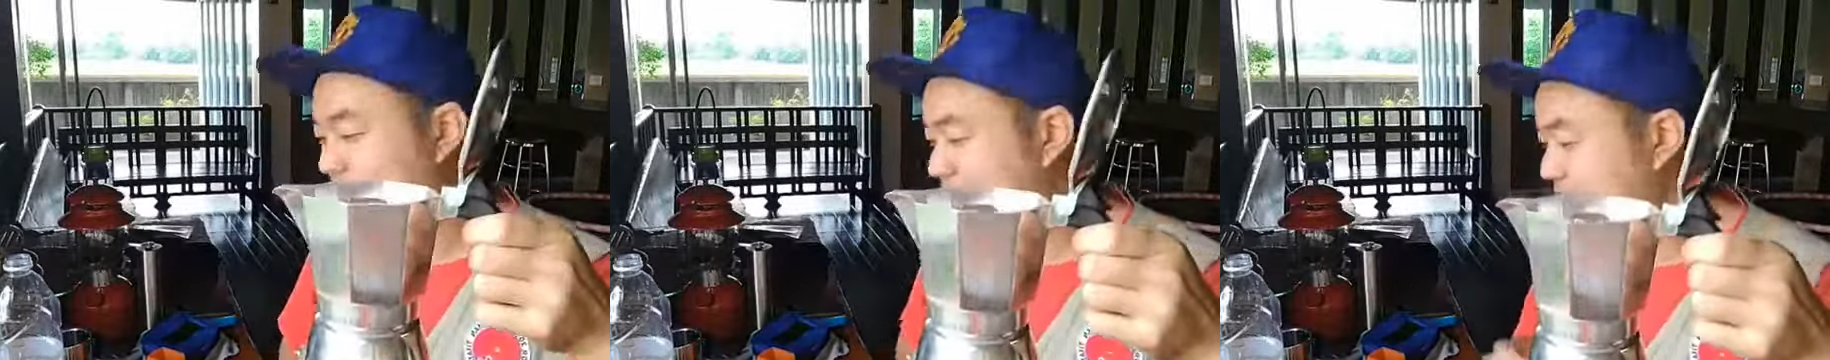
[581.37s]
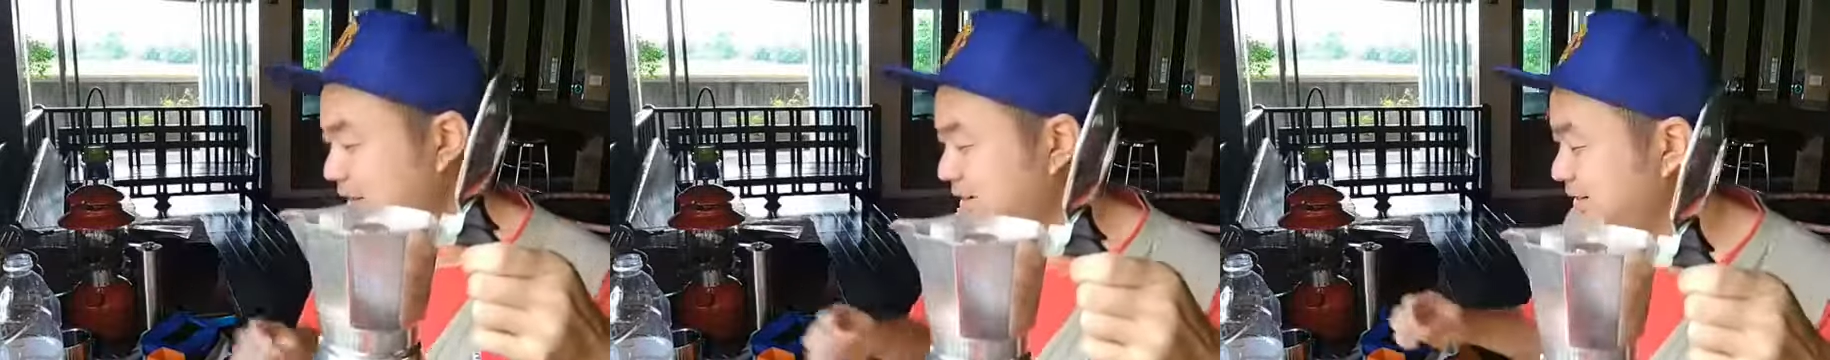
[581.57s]
ว
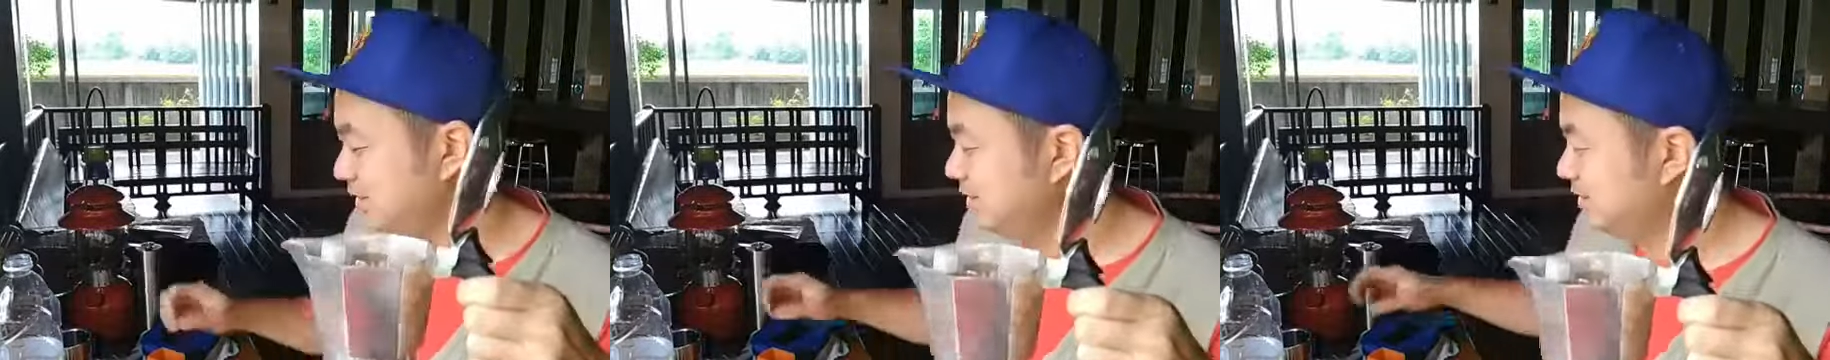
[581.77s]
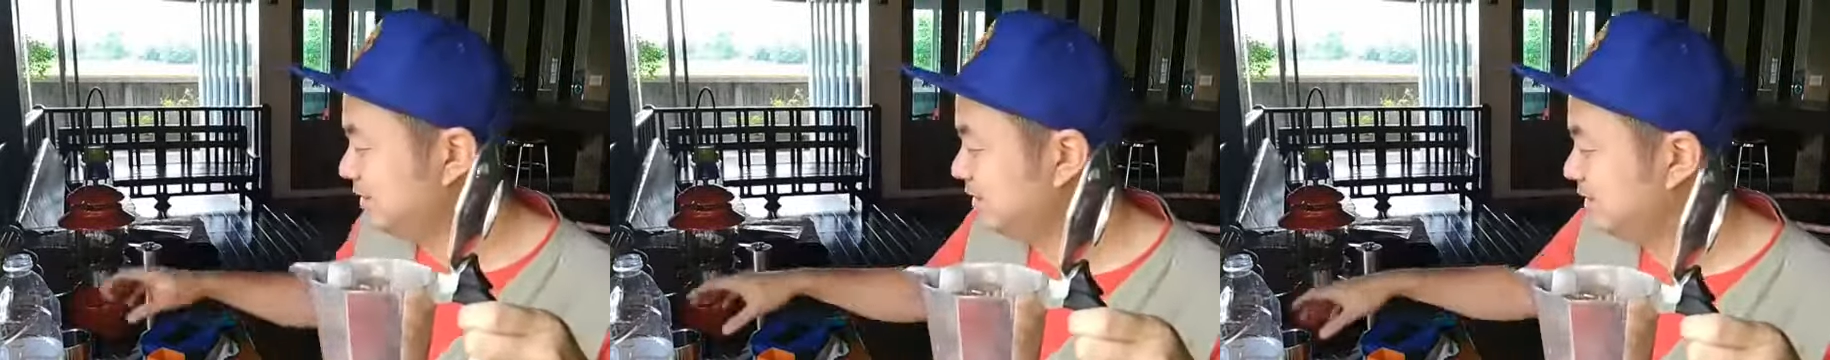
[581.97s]
อ่ะ
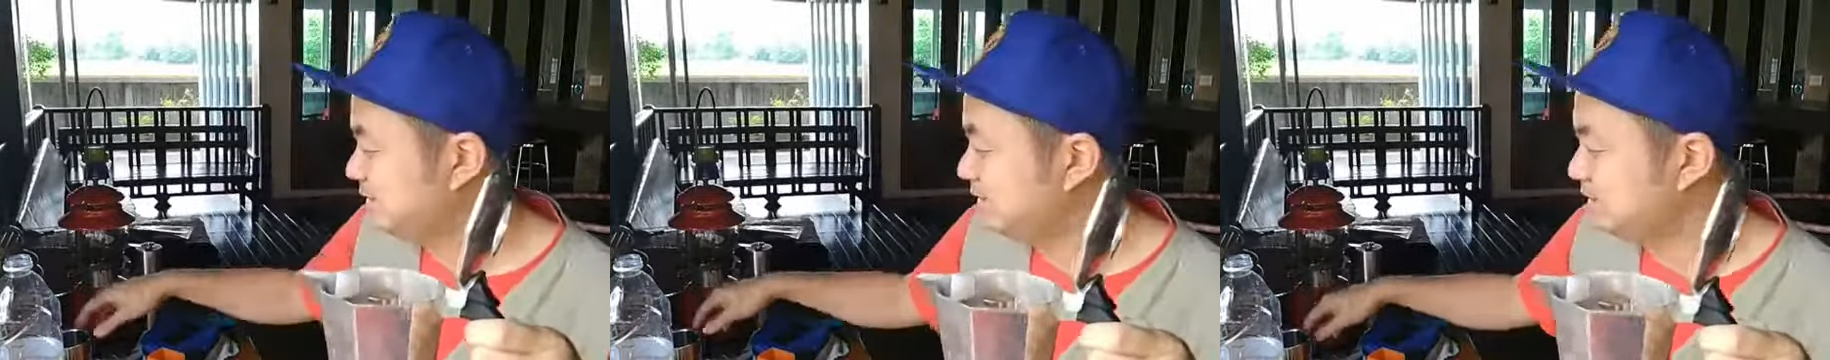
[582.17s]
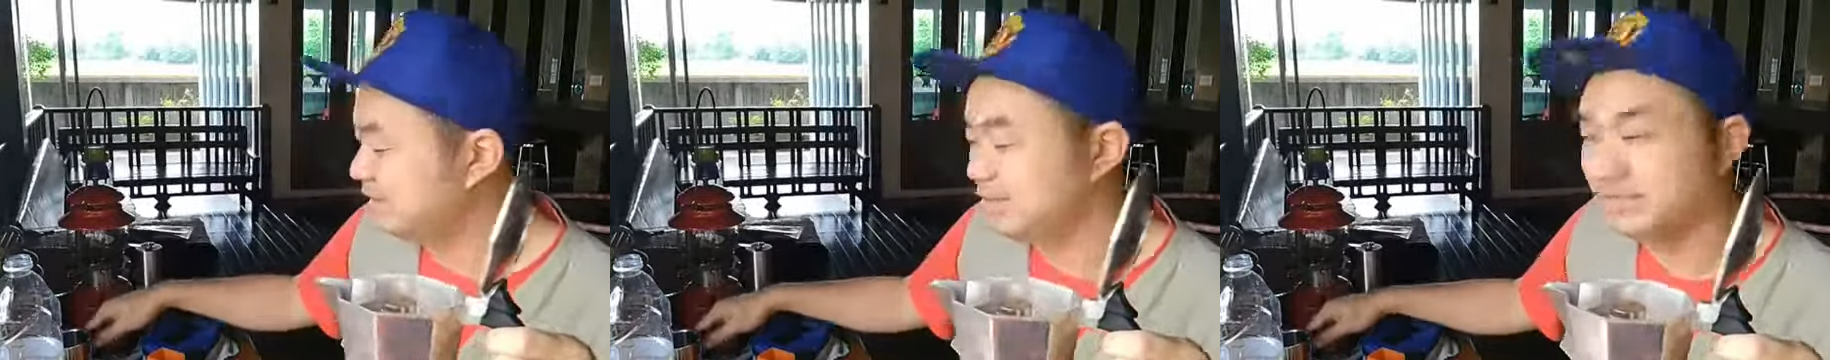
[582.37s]

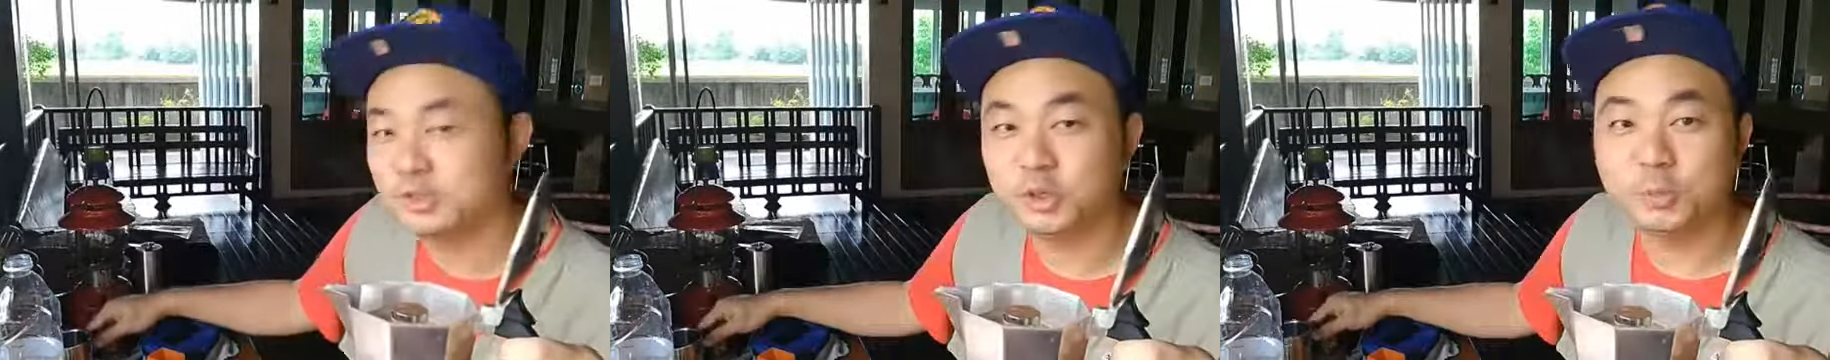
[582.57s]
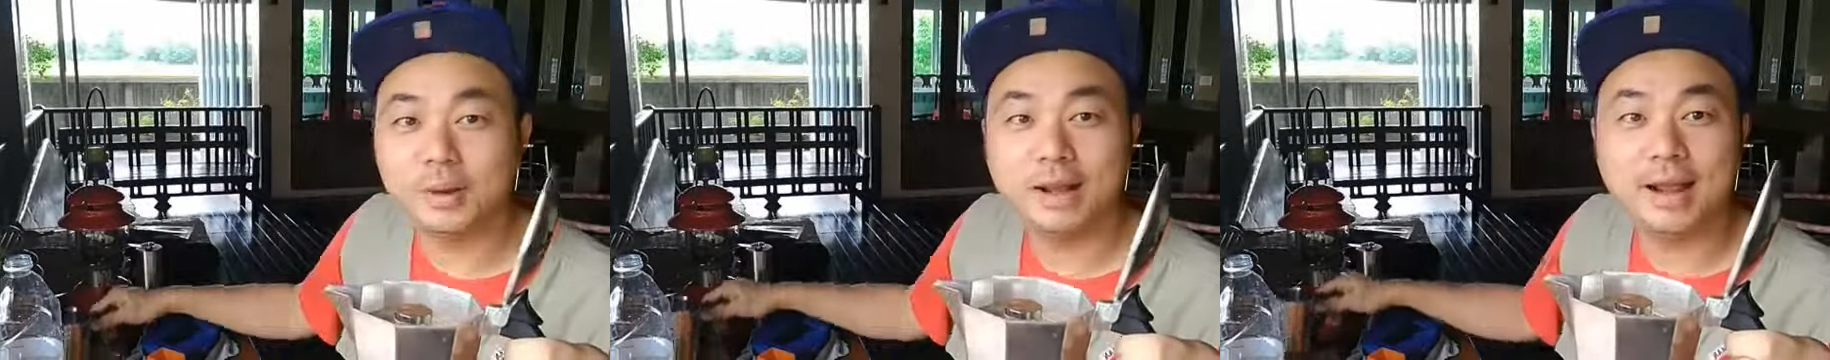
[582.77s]

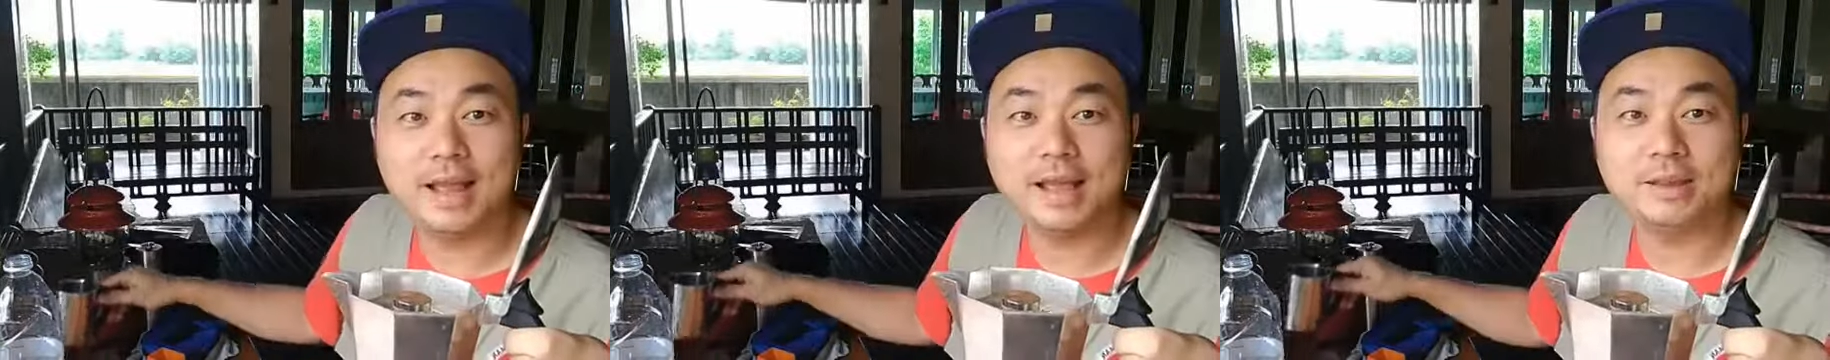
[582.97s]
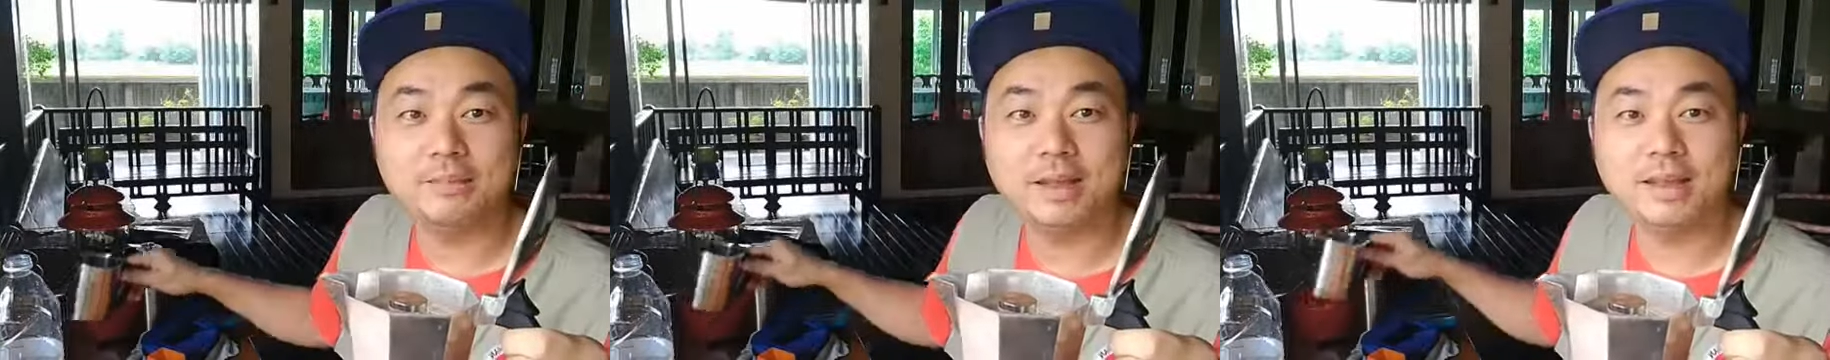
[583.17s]
จบแล้วนะ
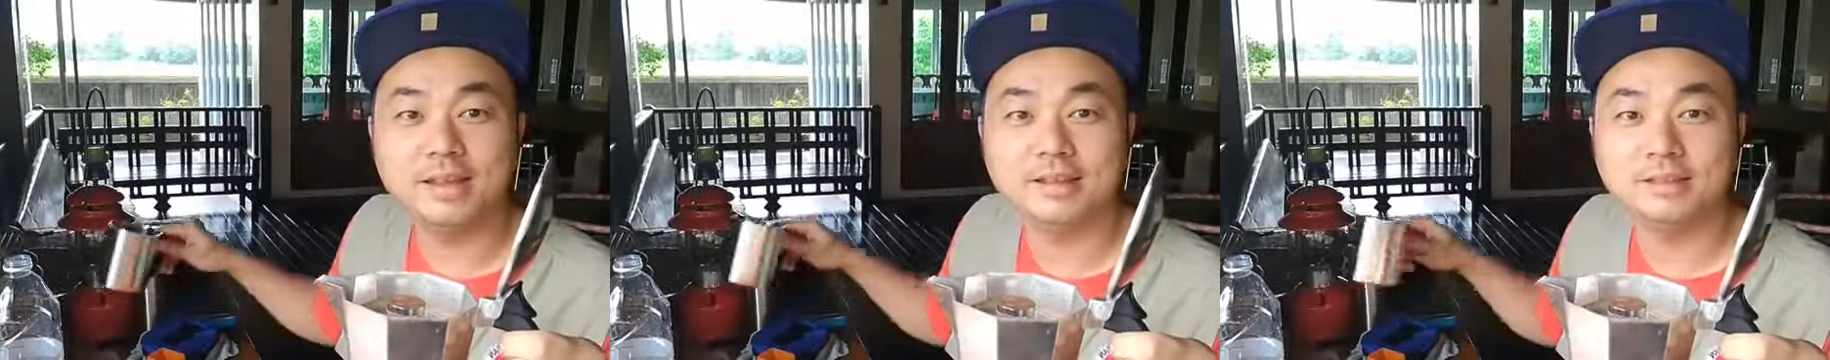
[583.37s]
เห็นไหม